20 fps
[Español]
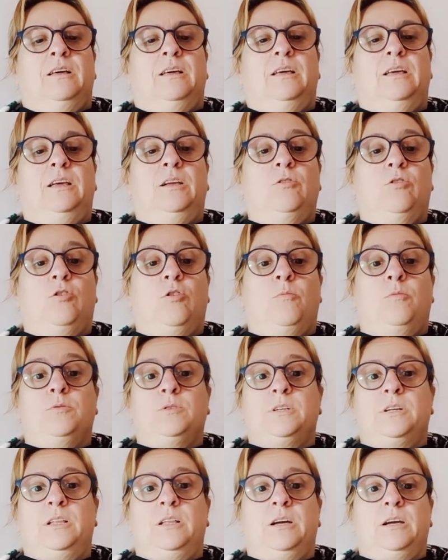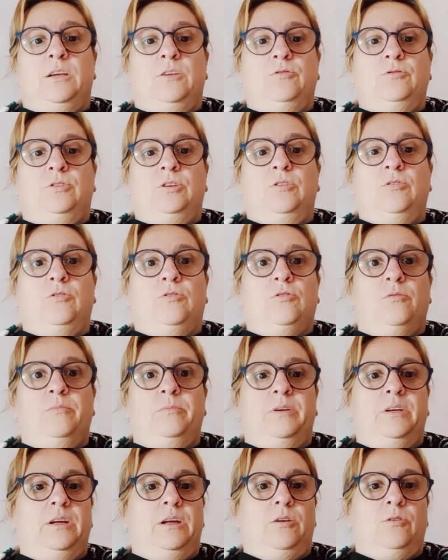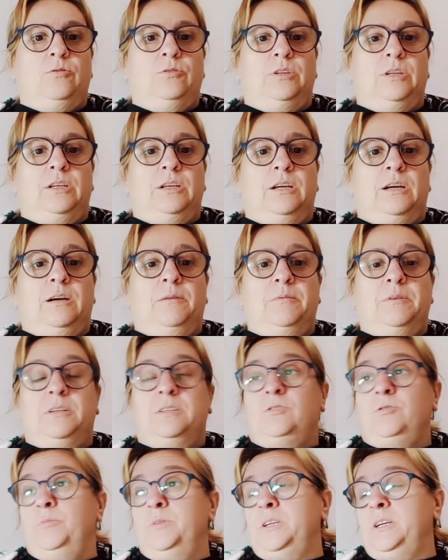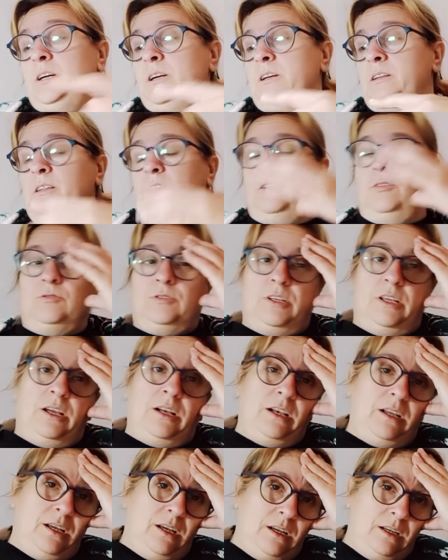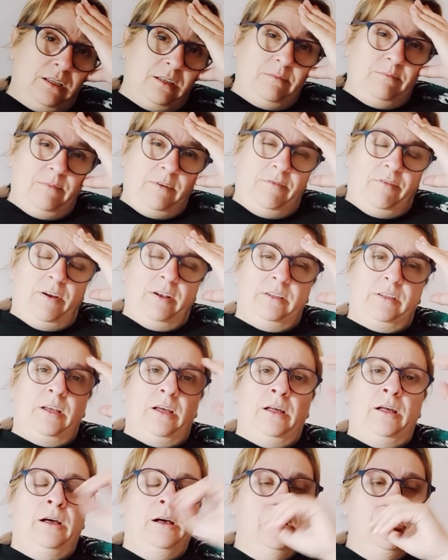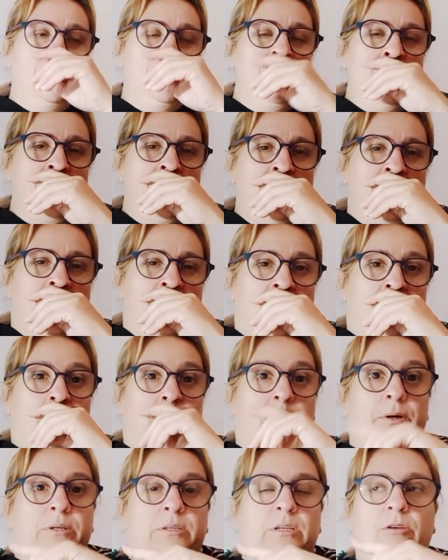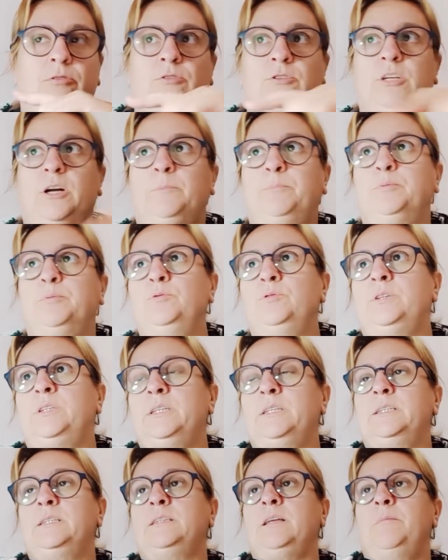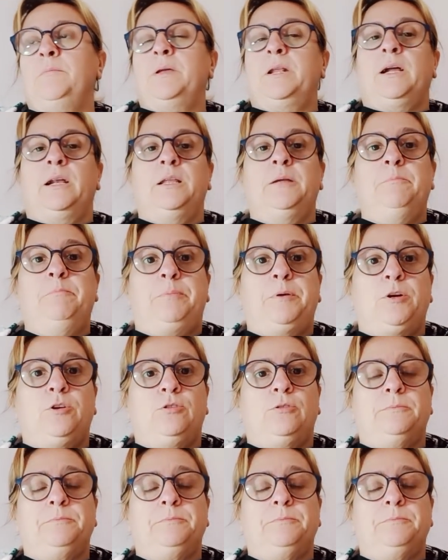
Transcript: y luego, pues nada, que yo sigo con mi rutina, me he hecho mis ejercicios de inglés, me falta pasar unos apuntes también a limpio